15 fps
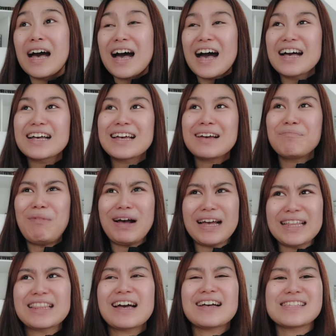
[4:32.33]
Ang
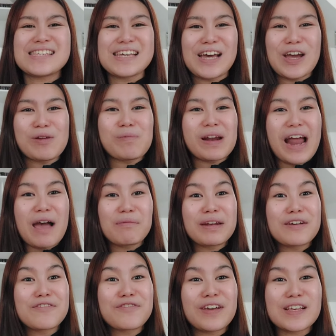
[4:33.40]
maganda kasi ngayon, marami
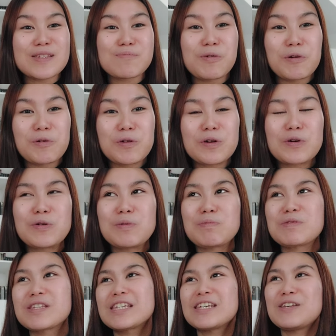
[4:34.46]
ng Facebook
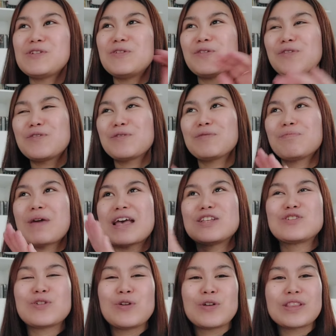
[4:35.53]
groups. Yung
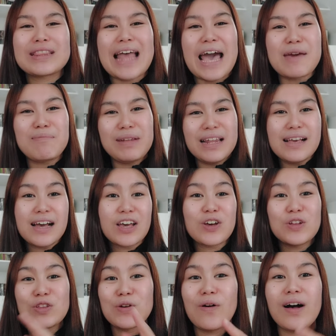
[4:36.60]
medyo timely
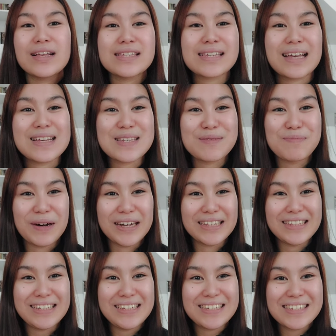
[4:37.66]
ngayon, yung Kaskas
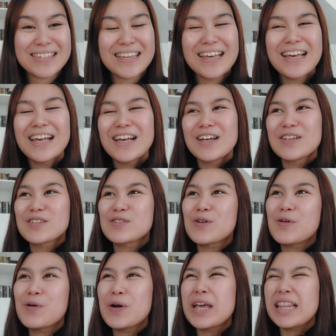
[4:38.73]
Bodies.
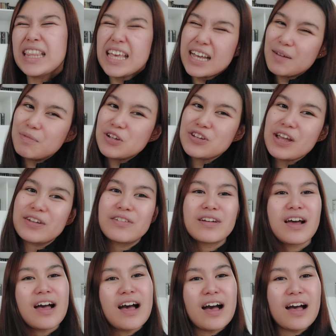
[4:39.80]
So, hindi ka masyado
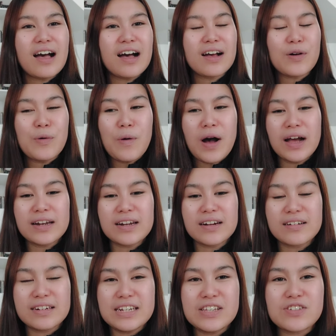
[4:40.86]
nakakakuha
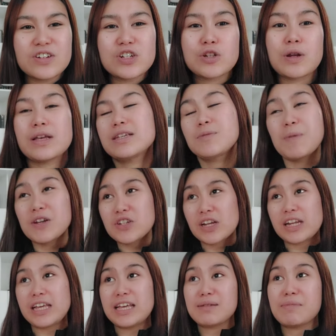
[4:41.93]
ng research,
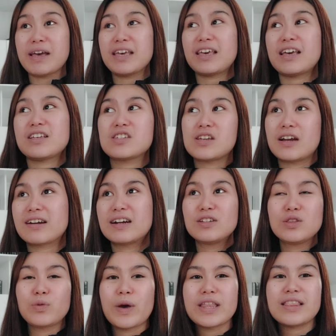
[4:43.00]
especially in my case,
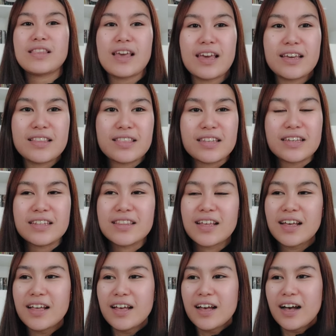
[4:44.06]
around 2018.
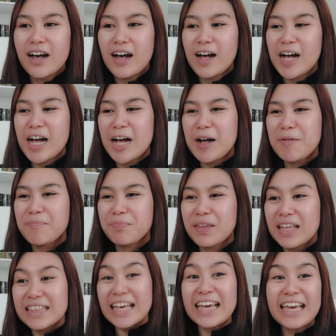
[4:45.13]
Um,
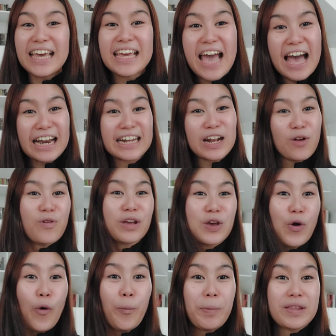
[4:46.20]
nahihiya rin akong
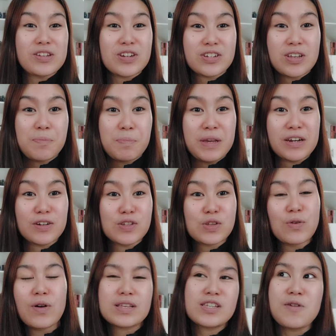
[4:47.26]
i-open siya sa peers
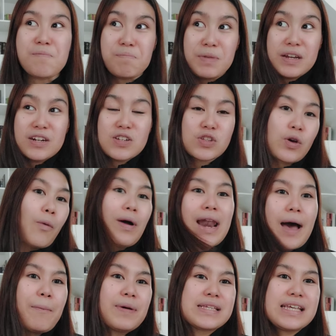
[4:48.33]
ko kasi yung peers ko
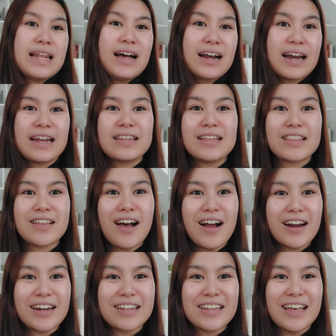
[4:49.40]
wala pa silang credit
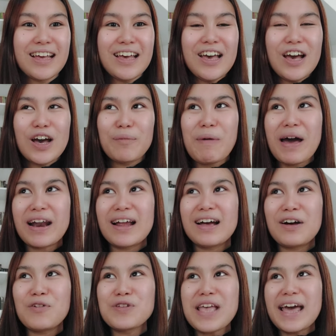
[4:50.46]
card. Parang,
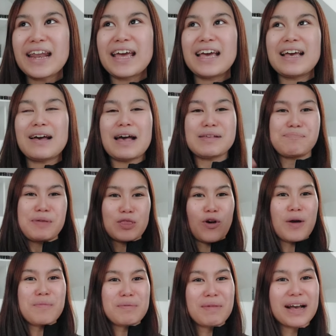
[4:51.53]
kunyari, pito
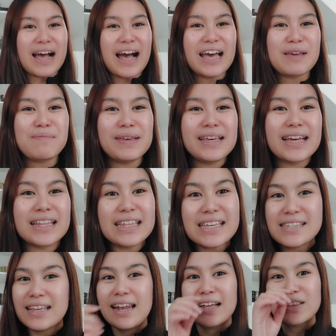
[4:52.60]
kaming magkakaibigan,
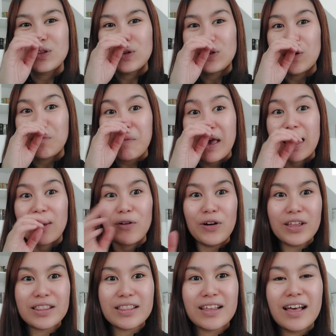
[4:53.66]
isa lang dun yung
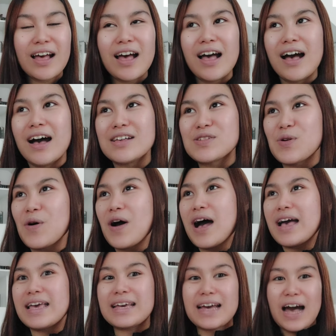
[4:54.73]
meron. So,
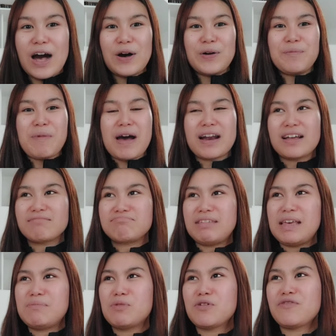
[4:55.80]
ikaw, parang
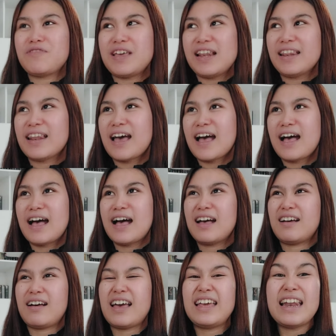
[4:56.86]
di mo feel na
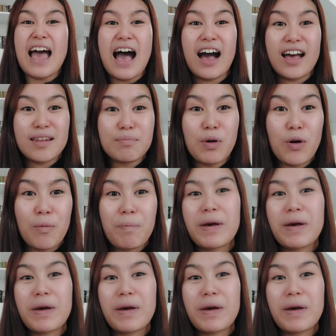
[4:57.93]
kailangan mo.